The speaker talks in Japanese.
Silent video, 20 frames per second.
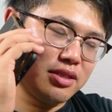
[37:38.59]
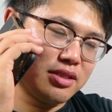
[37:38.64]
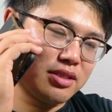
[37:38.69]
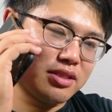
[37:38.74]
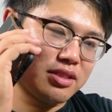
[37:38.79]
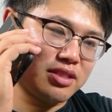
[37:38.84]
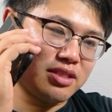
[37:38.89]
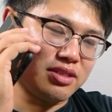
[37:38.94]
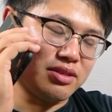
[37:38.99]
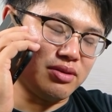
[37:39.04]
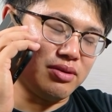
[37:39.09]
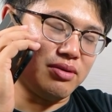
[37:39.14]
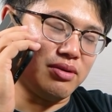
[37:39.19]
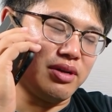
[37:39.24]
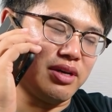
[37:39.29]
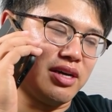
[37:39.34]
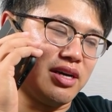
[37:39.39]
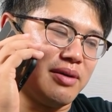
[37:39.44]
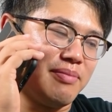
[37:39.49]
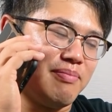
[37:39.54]
そ
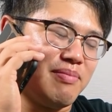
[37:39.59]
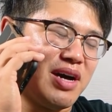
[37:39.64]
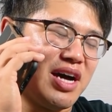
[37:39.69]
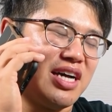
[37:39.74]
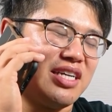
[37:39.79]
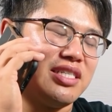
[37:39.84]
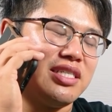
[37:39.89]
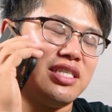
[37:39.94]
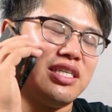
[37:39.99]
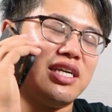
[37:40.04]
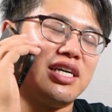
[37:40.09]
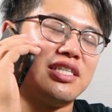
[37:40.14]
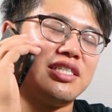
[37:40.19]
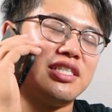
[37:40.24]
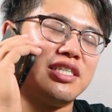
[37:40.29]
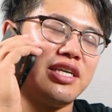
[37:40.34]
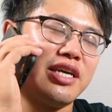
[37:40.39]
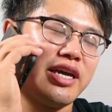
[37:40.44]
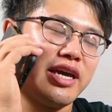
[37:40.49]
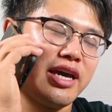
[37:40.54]
れがマジら
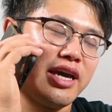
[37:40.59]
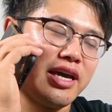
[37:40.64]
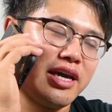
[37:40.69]
し